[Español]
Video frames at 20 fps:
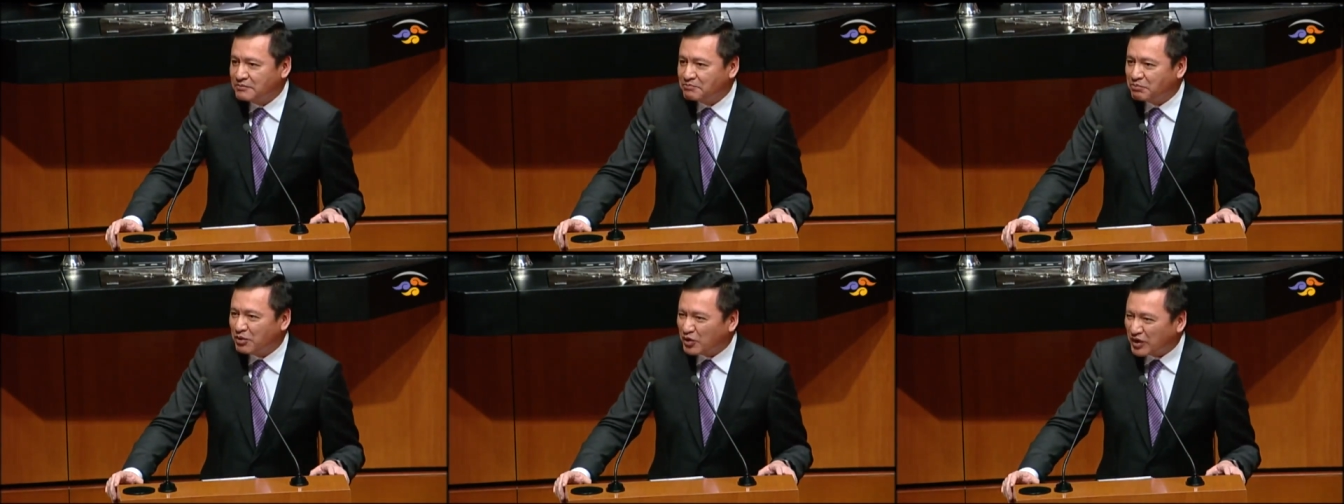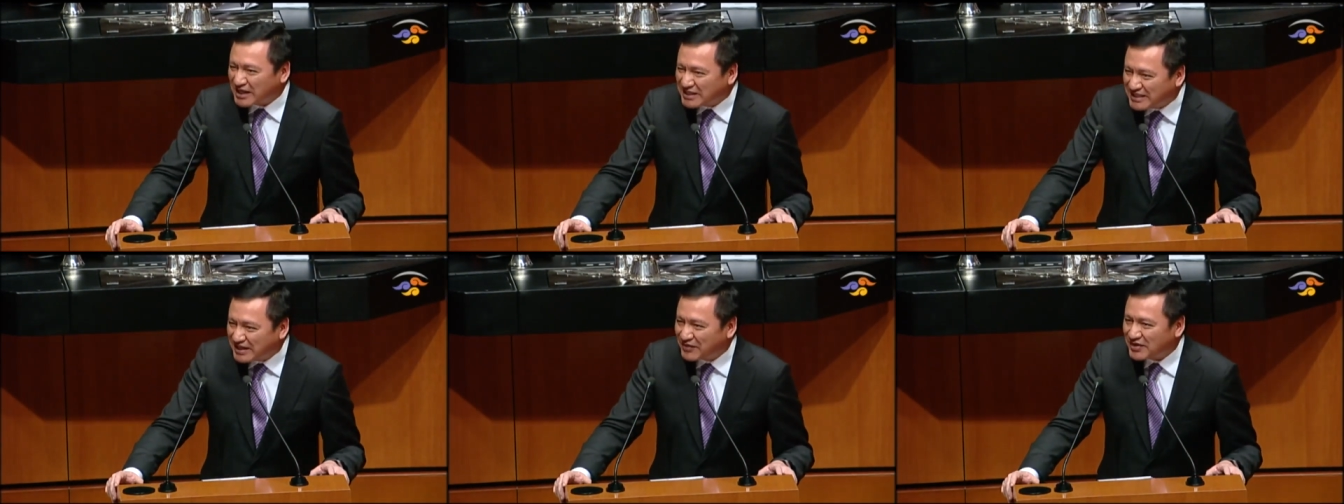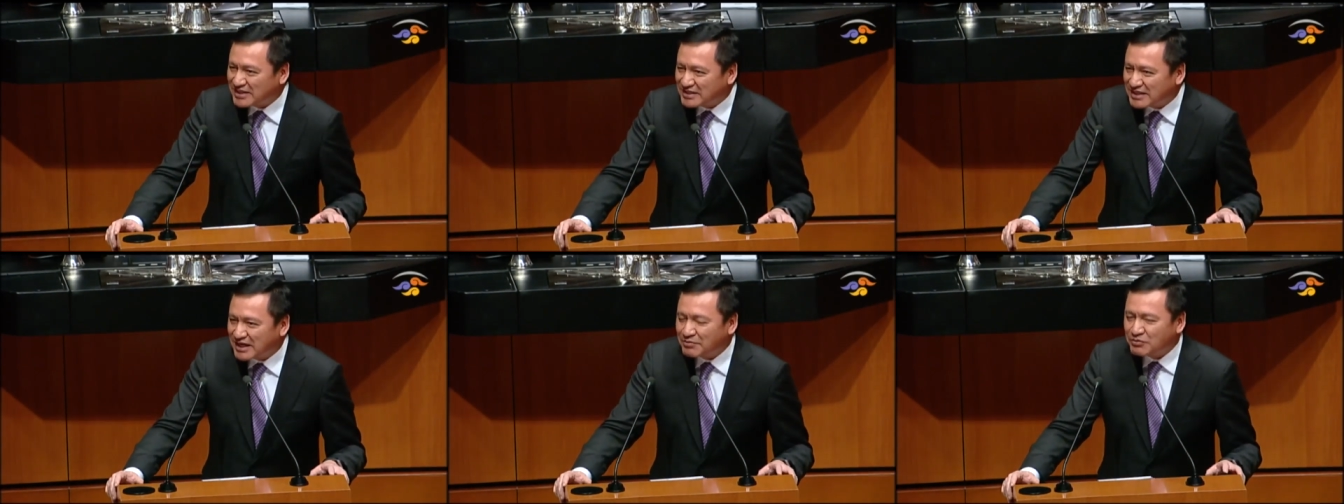porque si
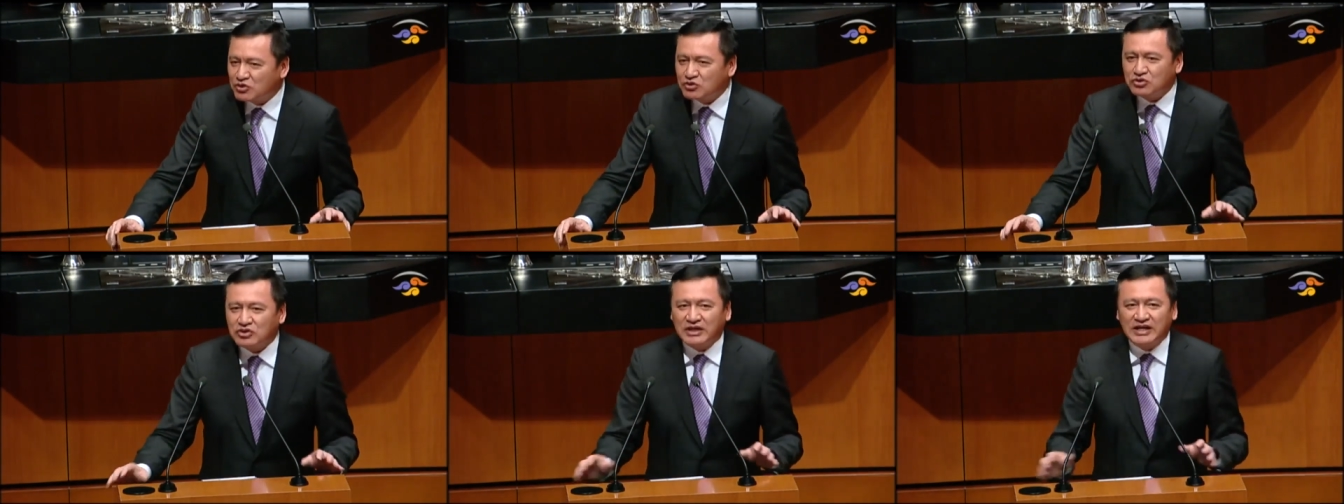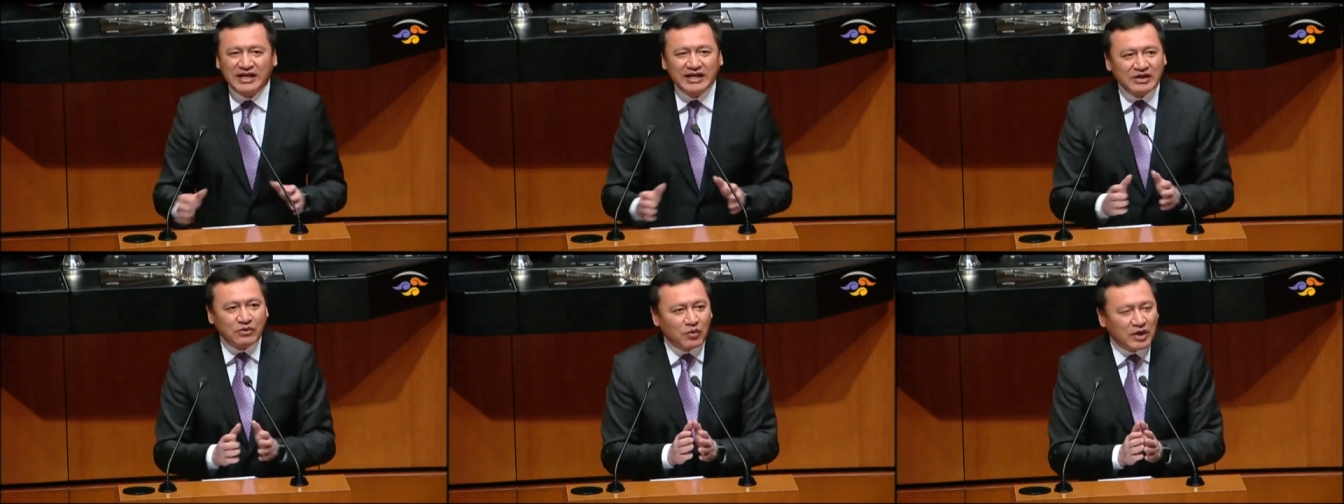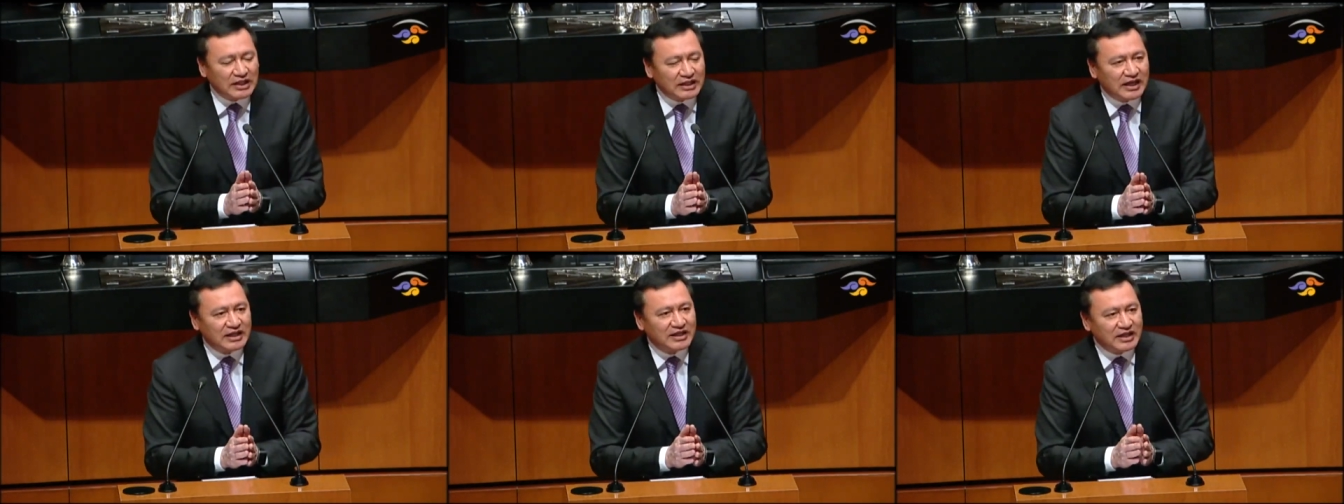avanzamos en la
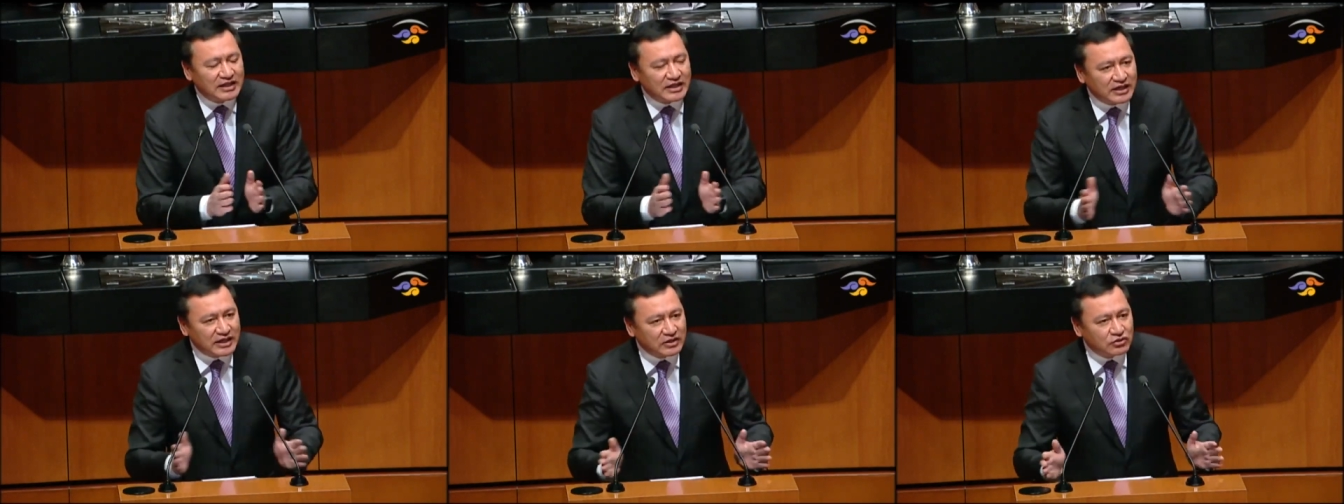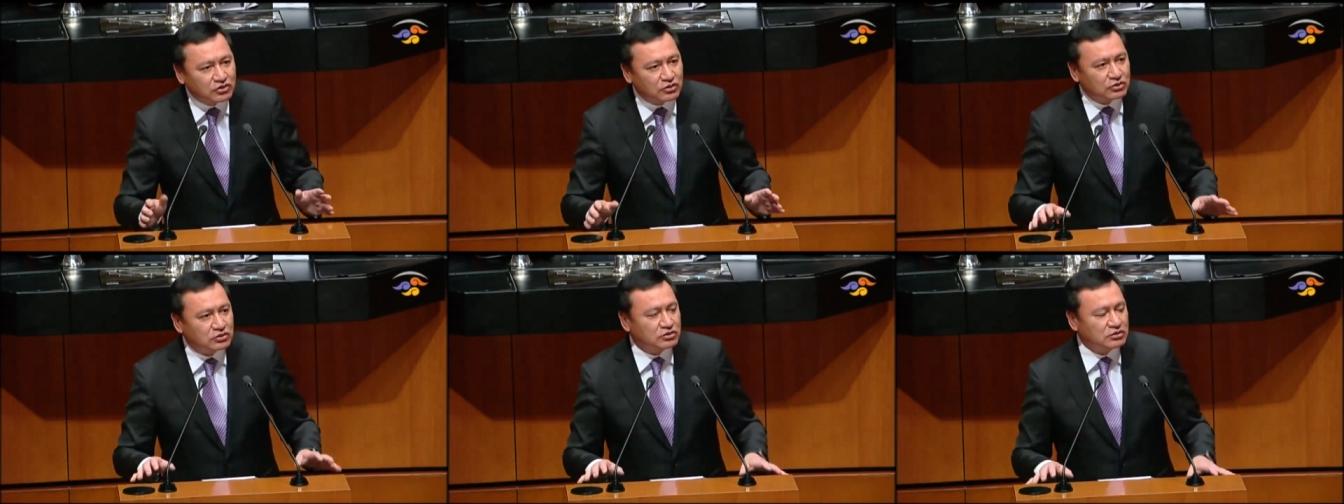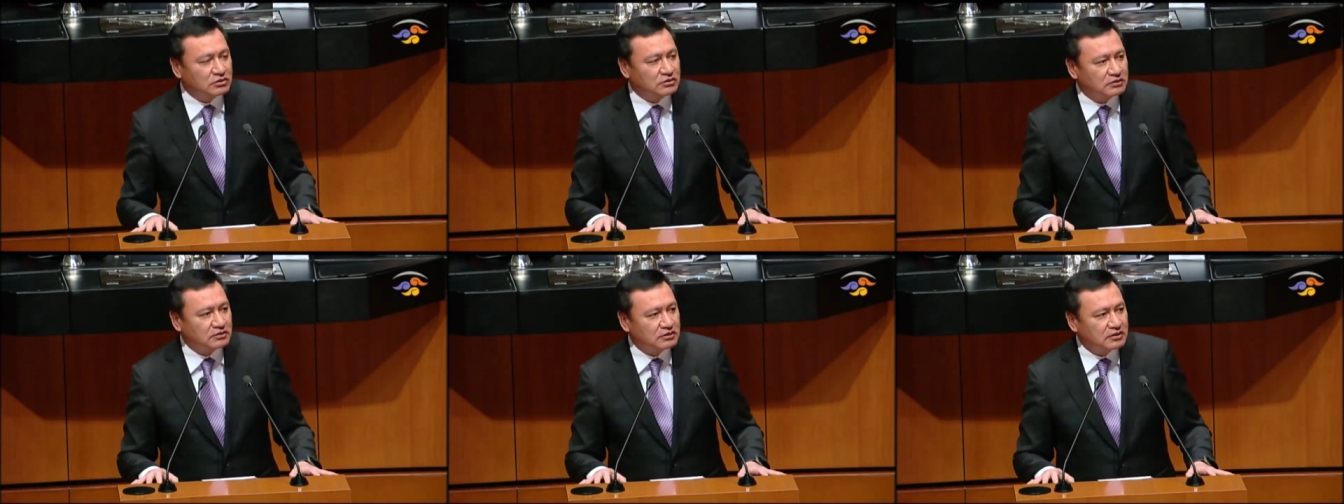igualdad de derechos,